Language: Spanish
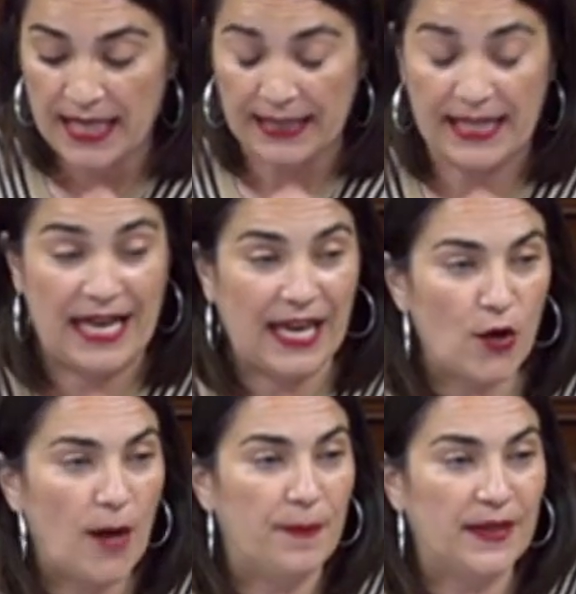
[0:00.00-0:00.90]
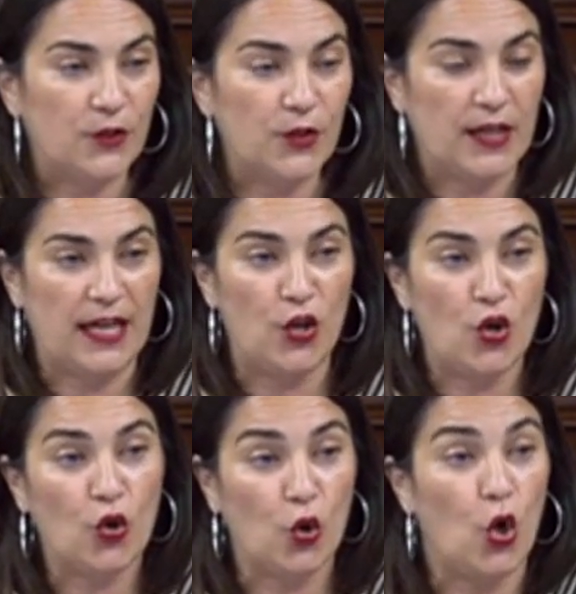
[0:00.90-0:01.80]
de aquellos aspectos que
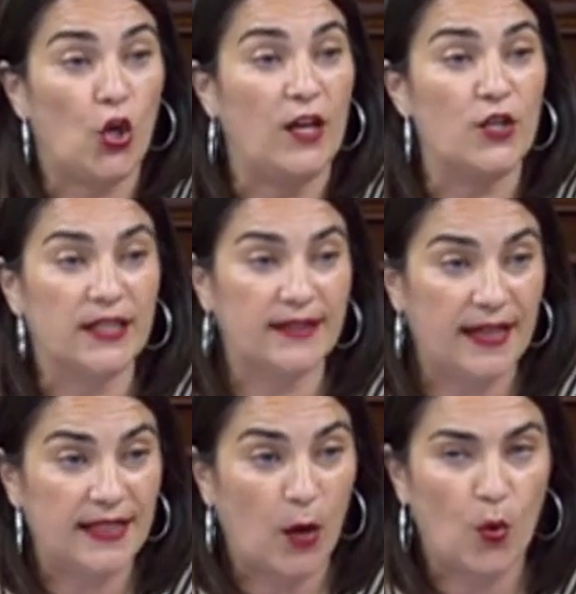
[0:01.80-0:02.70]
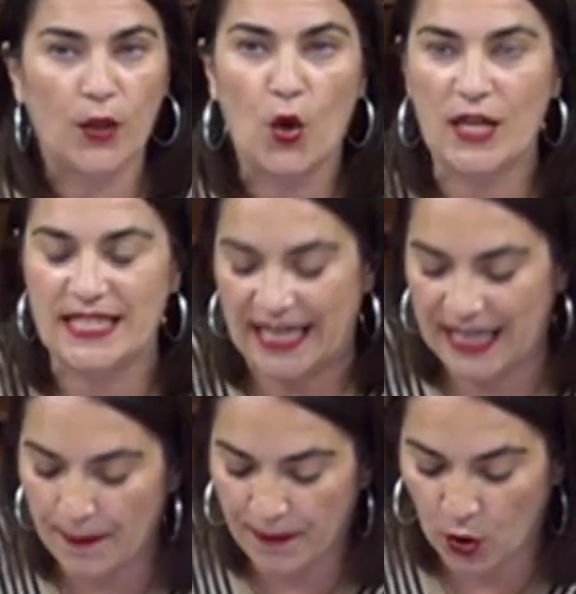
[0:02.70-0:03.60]
no, con los que no se estén de acuerdo o que se
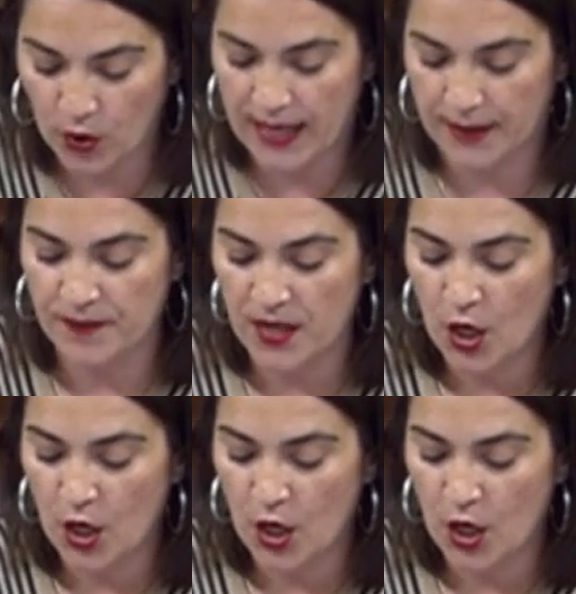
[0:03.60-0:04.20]
quieran mejorar,